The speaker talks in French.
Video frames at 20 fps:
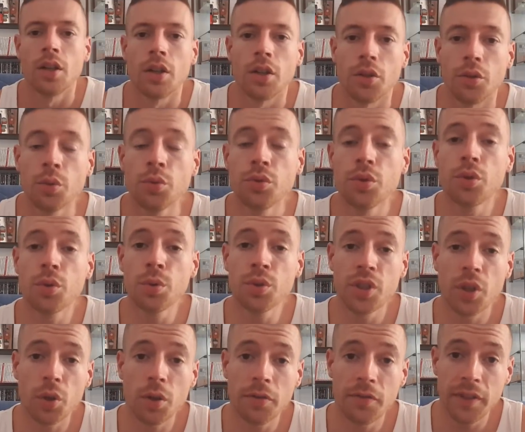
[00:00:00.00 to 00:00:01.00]
Donc du coup,
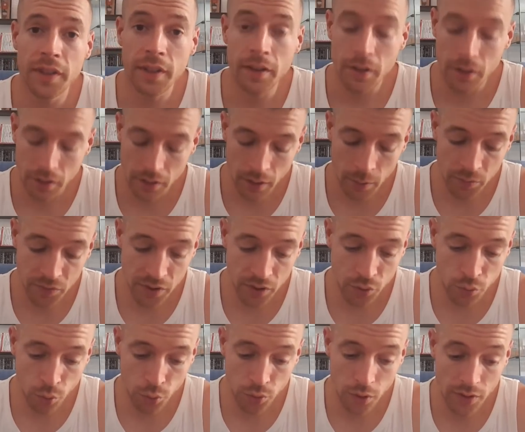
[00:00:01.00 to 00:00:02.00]
j'ai refait euh, un petit
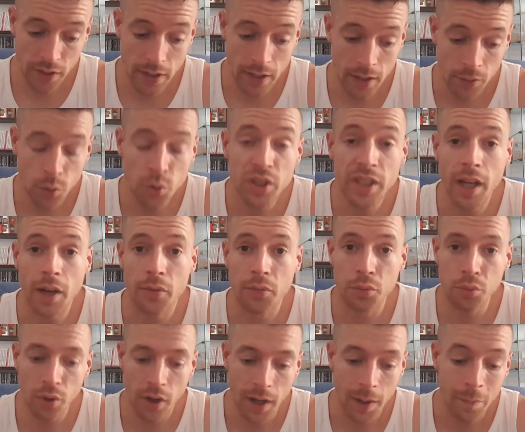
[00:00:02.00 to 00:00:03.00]
tour dans un autre
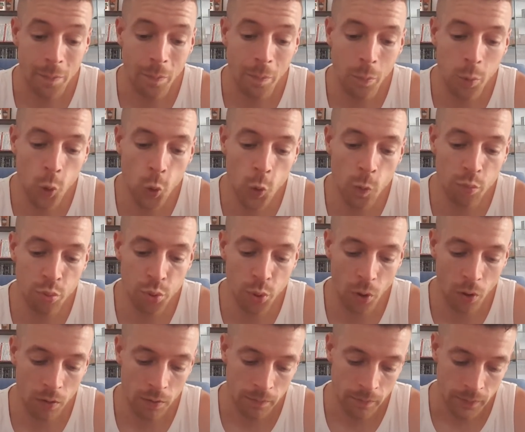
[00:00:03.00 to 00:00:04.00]
carrefour, un beaucoup plus
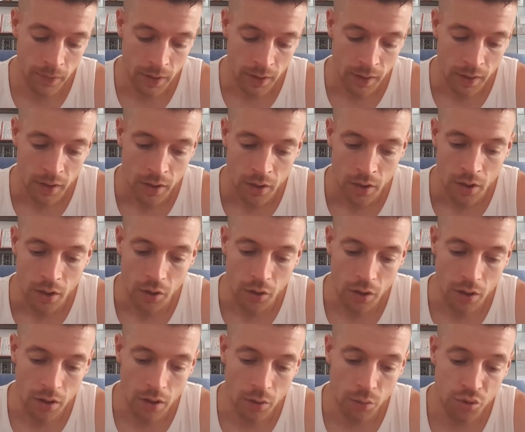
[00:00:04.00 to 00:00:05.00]
grand,
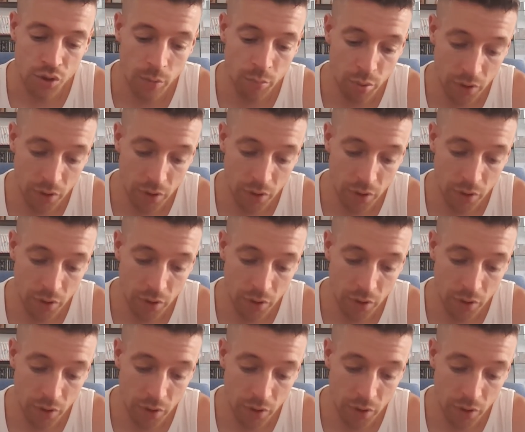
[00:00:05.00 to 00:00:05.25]
euh, où j'ai pu